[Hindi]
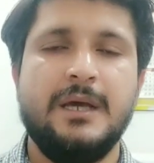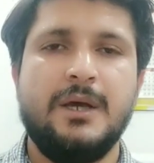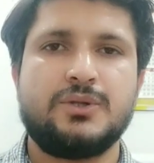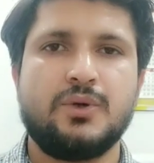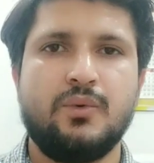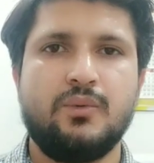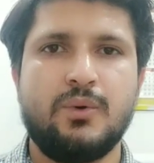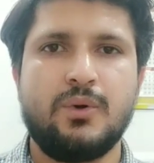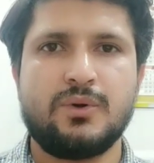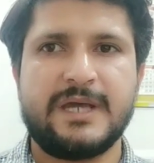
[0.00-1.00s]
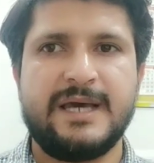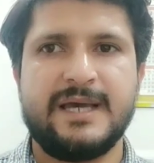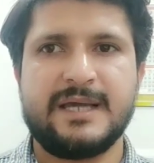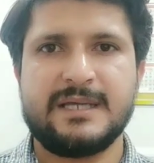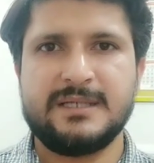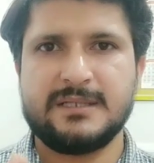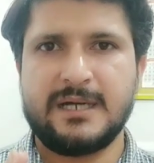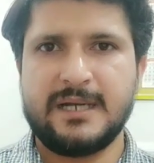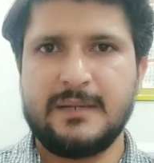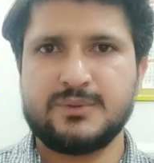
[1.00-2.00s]
तो वो क्या है कि अगर
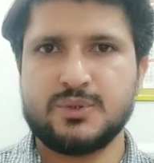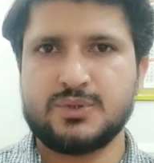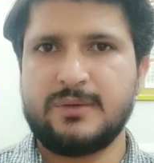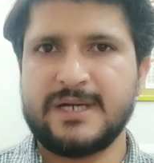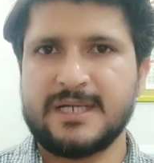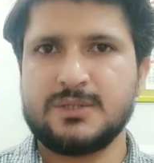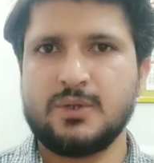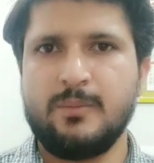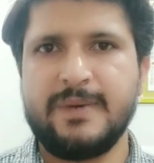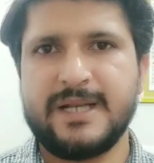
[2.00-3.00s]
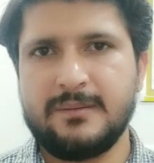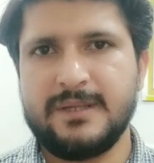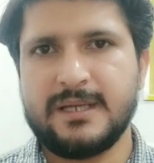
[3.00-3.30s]
आप 100 सौ वाट के दो पैनल भी